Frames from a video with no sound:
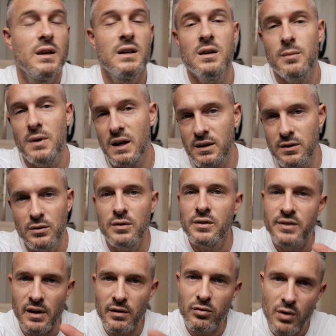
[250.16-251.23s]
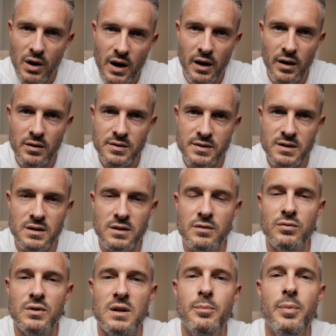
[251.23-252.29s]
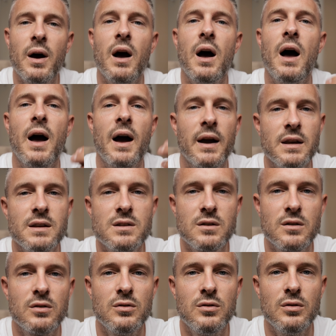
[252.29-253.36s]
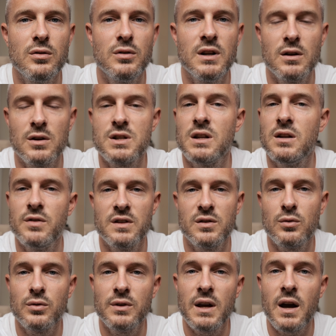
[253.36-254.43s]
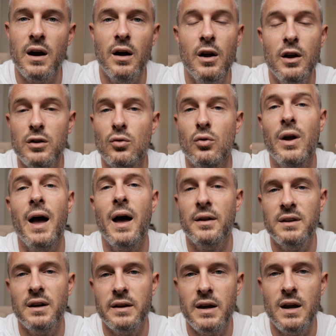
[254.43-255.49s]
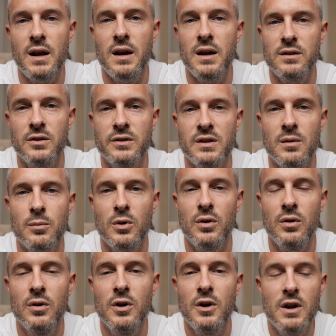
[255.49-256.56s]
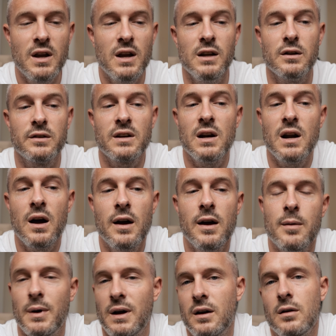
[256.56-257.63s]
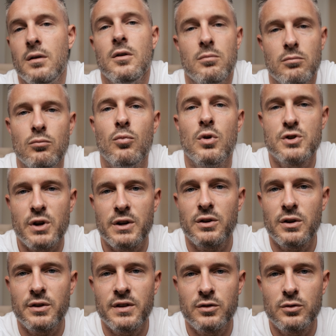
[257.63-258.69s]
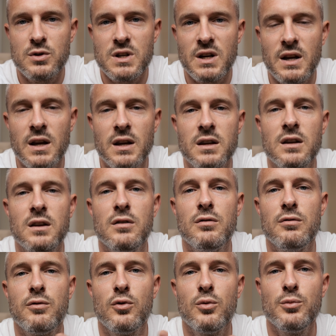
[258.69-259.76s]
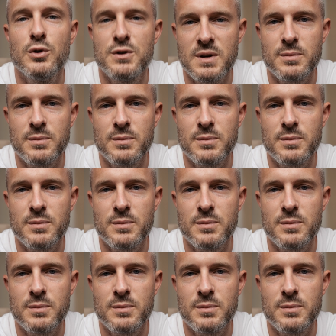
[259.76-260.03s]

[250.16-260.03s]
qui méritent de savoir si vous n'êtes pas à risque de déclencher un effet secondaire, donc artériel essentiellement. Et dans ce cas-là, eh bien moi j'aurais tendance à suggérer qu'il vaut mieux